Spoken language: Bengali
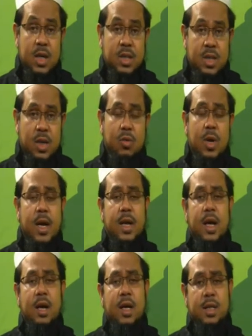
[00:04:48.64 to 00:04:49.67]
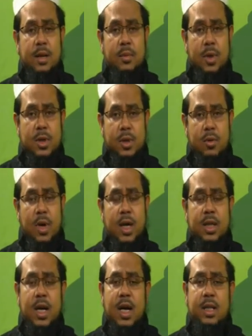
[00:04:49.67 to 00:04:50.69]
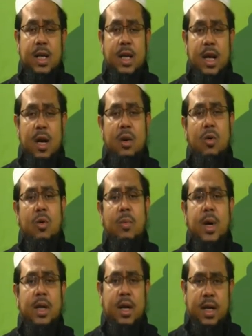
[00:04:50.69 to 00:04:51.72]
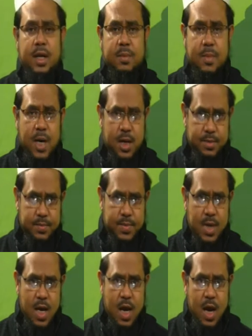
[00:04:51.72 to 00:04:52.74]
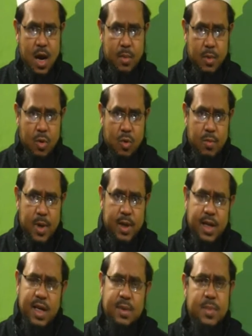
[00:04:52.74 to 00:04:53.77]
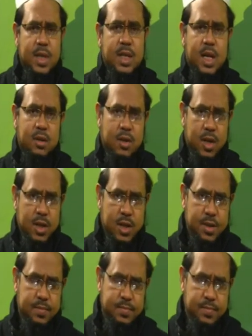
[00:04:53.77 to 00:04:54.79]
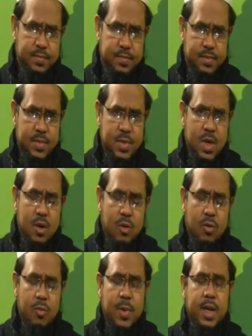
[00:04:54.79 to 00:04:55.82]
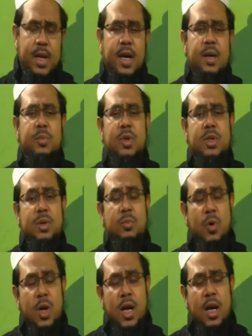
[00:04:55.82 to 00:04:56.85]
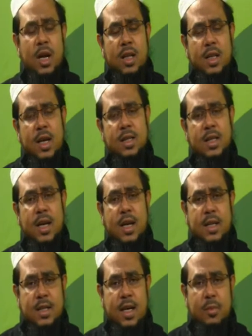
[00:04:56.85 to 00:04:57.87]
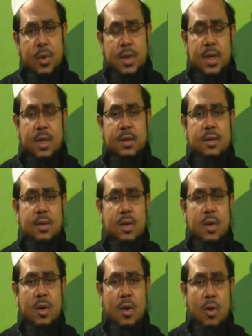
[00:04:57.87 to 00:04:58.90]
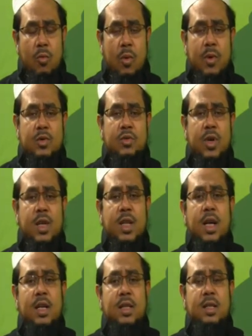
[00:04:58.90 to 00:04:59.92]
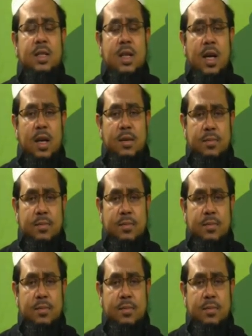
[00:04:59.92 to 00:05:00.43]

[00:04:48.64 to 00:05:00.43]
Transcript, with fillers: সেই কোরআনই আল্লাহ তালা বলছেন ওলাকাদ আথেইনা লোকমান আল হেকমা আমি লোকমানকে হেকমত দান করেছি লোকমানের হেকমত বলে আল্লাহ তালা যেখানে সেখানে বলেছেন ওবসইন আল ইনসান